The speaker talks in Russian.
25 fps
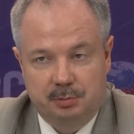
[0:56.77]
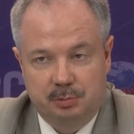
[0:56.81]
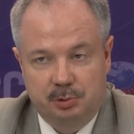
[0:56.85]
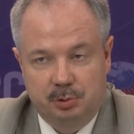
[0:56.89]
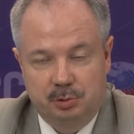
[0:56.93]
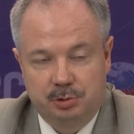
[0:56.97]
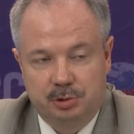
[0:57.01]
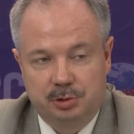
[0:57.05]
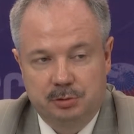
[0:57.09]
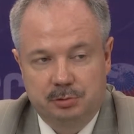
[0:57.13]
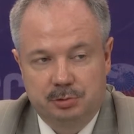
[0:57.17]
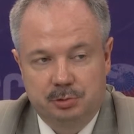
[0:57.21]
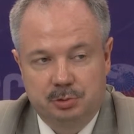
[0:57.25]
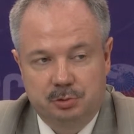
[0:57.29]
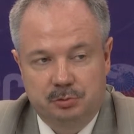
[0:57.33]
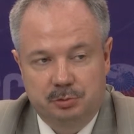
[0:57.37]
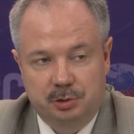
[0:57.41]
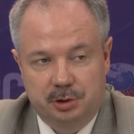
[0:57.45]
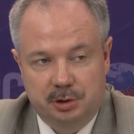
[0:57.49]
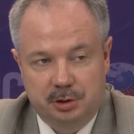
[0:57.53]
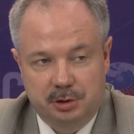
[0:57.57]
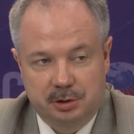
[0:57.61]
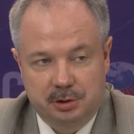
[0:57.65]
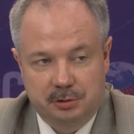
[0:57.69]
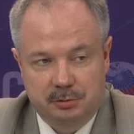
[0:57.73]
против
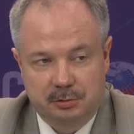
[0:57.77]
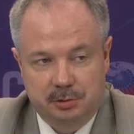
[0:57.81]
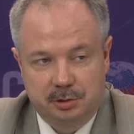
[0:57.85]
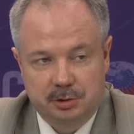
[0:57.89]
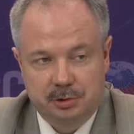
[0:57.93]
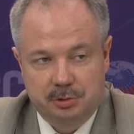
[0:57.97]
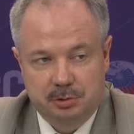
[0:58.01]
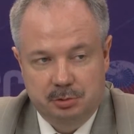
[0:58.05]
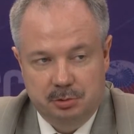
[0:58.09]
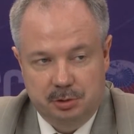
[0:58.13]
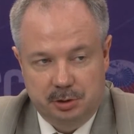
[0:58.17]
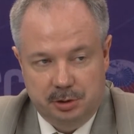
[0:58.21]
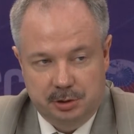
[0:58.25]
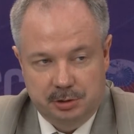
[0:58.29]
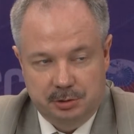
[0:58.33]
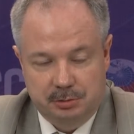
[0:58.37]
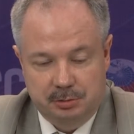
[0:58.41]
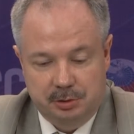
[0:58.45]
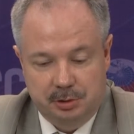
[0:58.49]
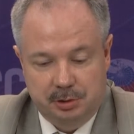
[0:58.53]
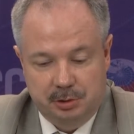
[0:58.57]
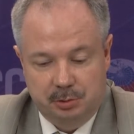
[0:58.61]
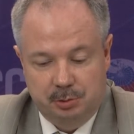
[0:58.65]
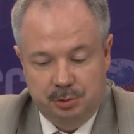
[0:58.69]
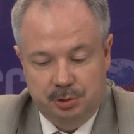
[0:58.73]
суверенного государства.
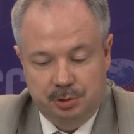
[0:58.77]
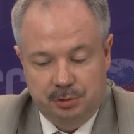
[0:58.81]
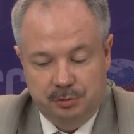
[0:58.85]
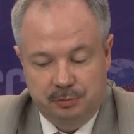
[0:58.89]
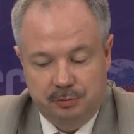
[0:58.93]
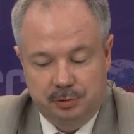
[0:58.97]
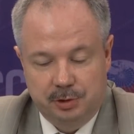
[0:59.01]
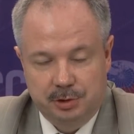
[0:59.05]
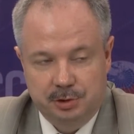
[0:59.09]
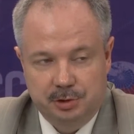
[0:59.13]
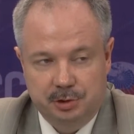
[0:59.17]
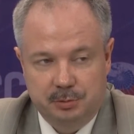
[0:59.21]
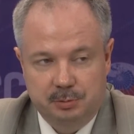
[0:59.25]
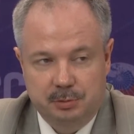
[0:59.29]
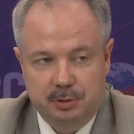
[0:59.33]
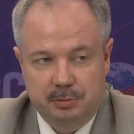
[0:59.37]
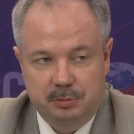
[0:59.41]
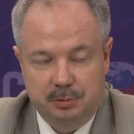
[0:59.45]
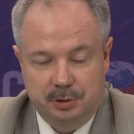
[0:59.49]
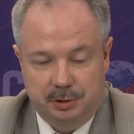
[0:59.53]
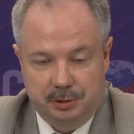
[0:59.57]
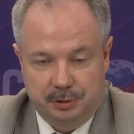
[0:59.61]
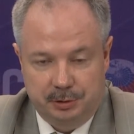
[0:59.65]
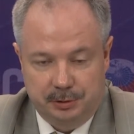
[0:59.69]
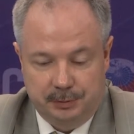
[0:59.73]
Это очень важный
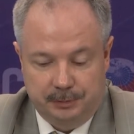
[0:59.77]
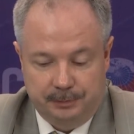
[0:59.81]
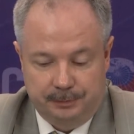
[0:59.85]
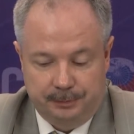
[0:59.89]
момент.